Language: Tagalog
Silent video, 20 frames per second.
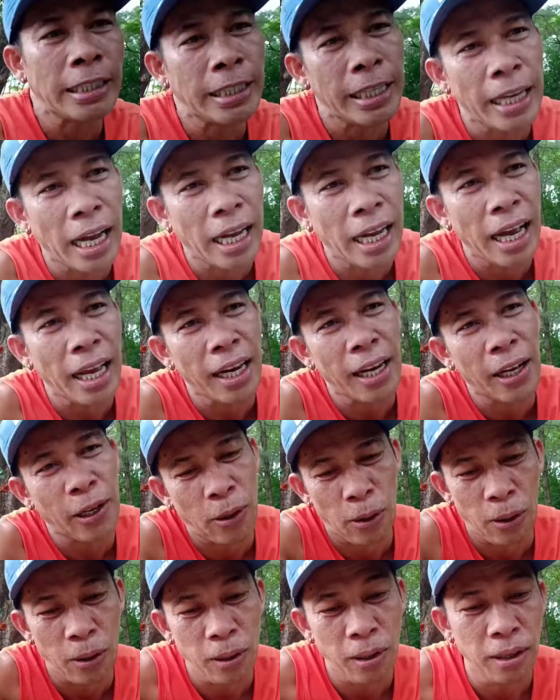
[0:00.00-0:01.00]
akala
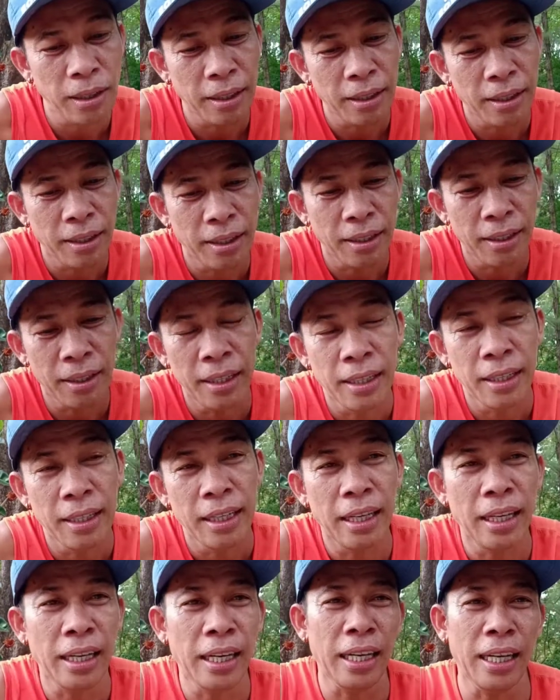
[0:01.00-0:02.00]
ko,
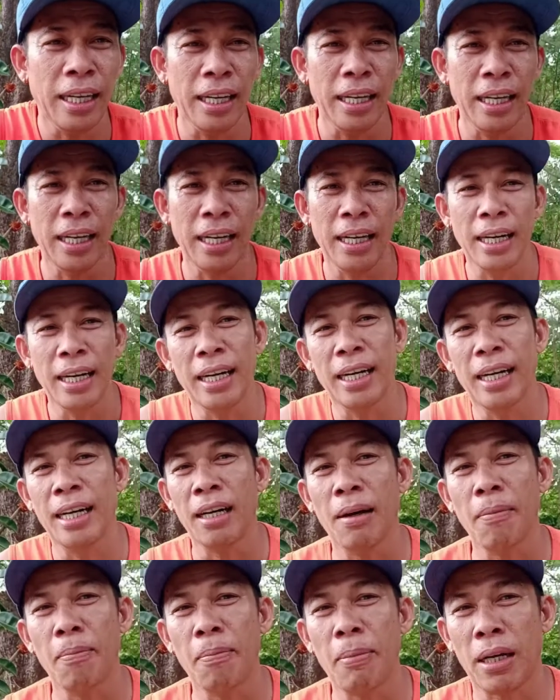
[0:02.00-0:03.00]

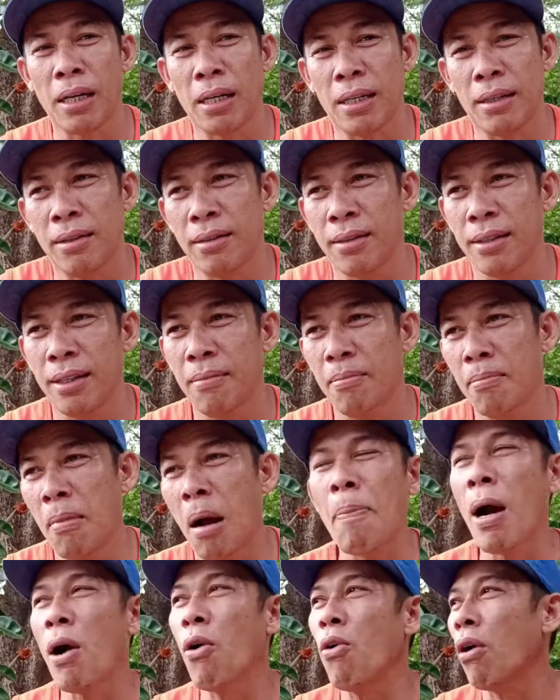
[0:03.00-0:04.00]
ah, uh, pag
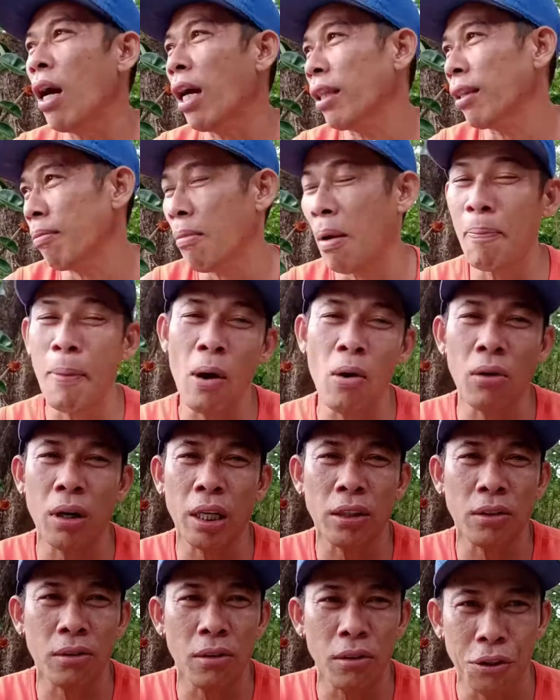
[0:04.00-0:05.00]
mapaugat,
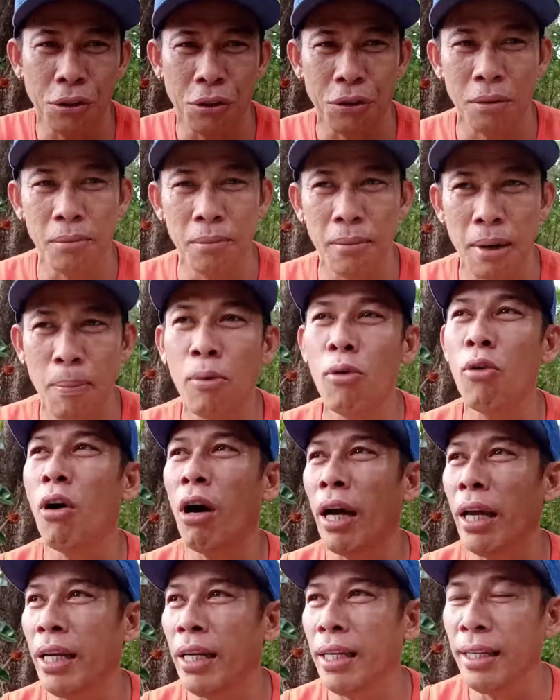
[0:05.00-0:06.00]
mapaugat ko yon
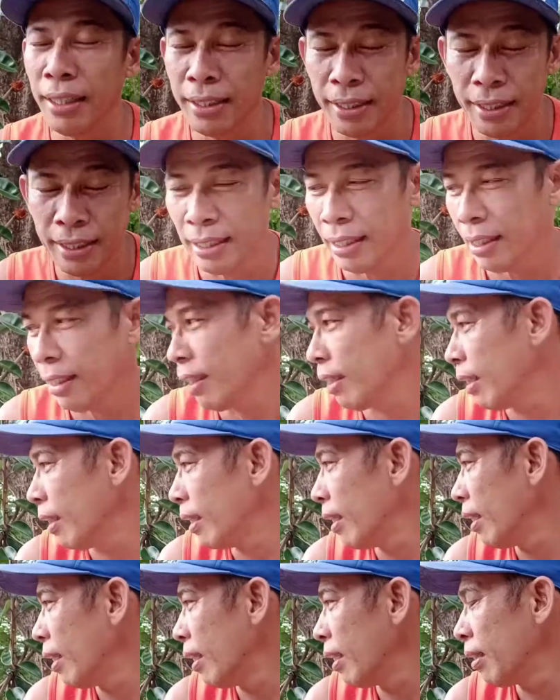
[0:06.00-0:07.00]
mabuhay,
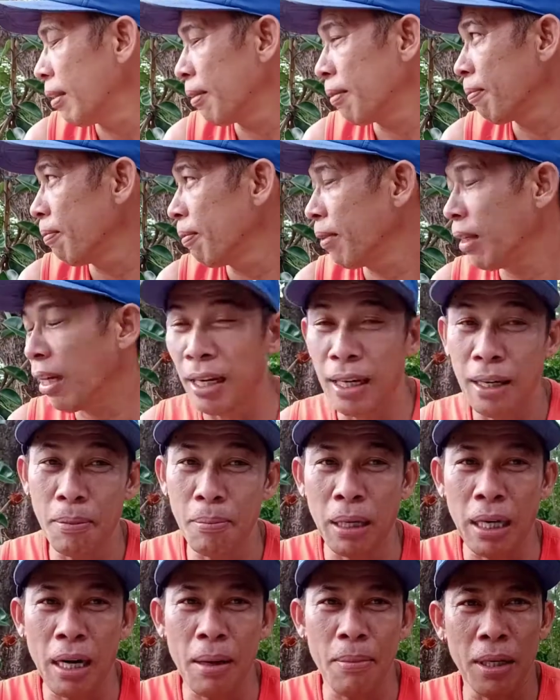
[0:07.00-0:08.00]
uh,
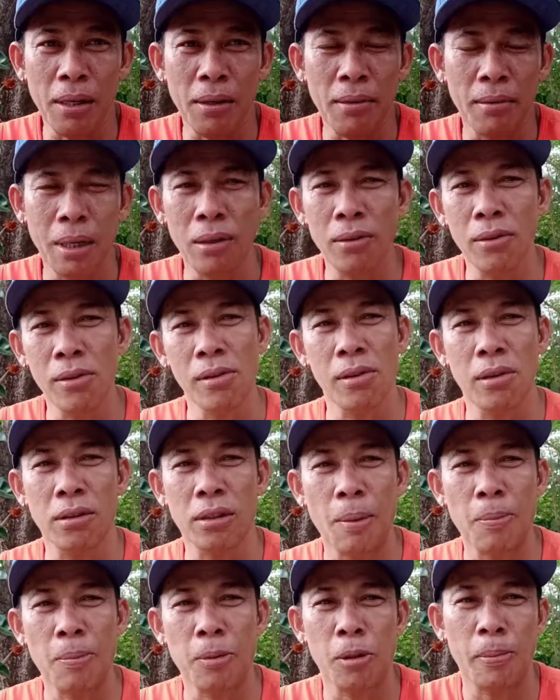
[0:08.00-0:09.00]
maraming
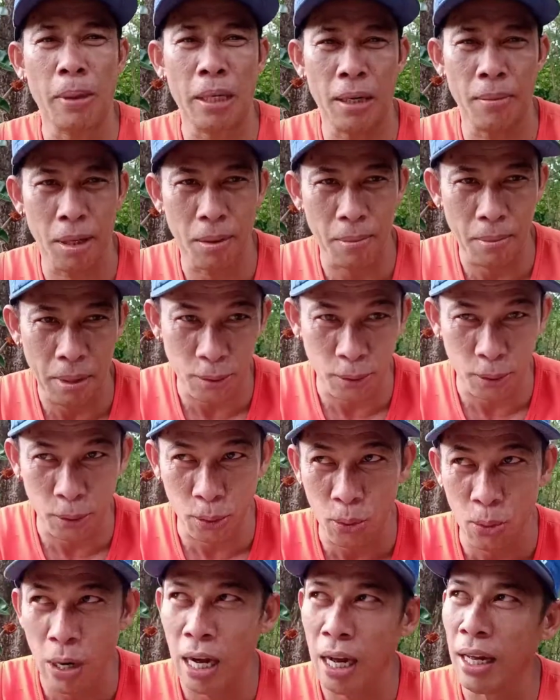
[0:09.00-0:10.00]
manonood, tapos maraming
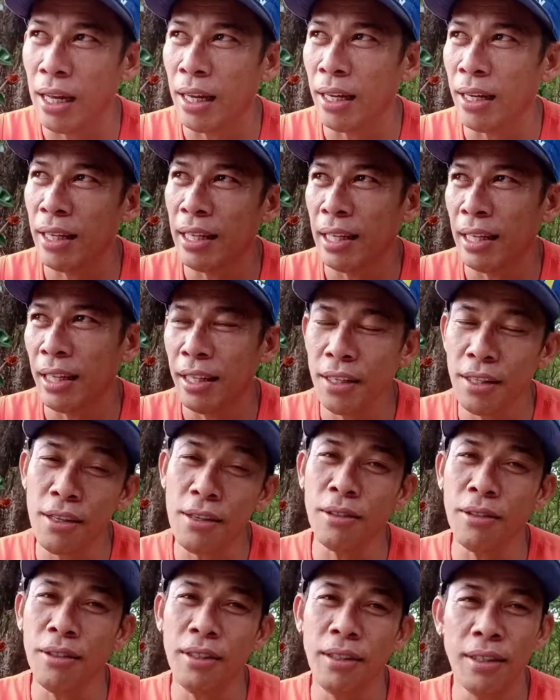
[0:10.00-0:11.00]
matutuwa,
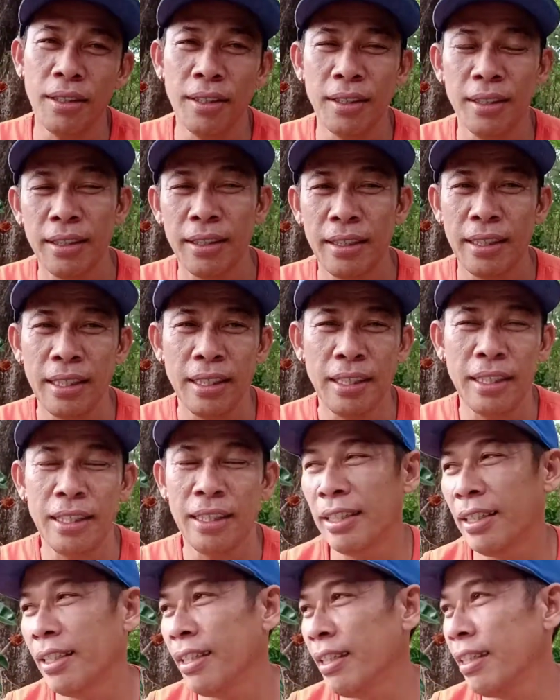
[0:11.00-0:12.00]
yun,
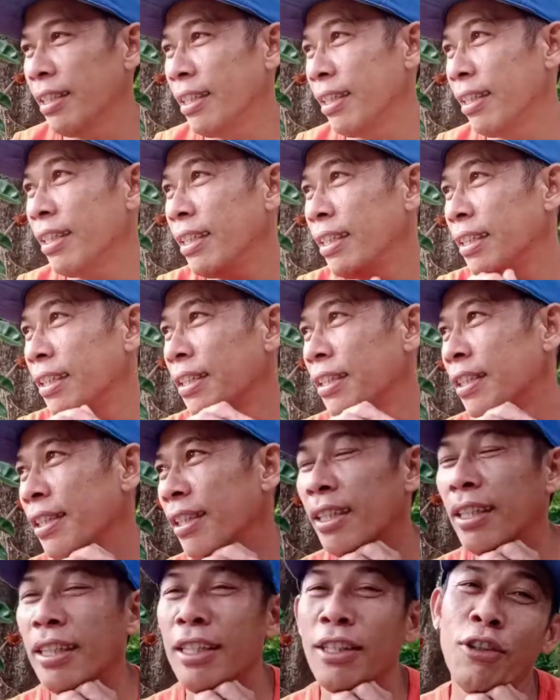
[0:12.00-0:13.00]
uh,
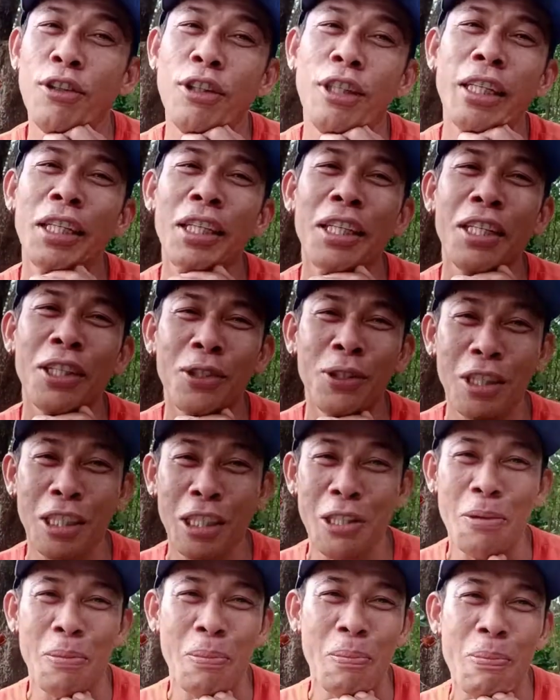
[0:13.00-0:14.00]
konti,
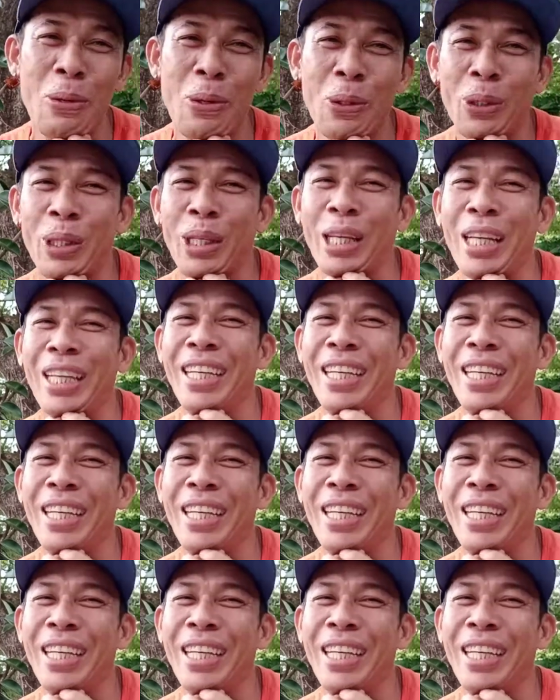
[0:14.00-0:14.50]
konti yung views.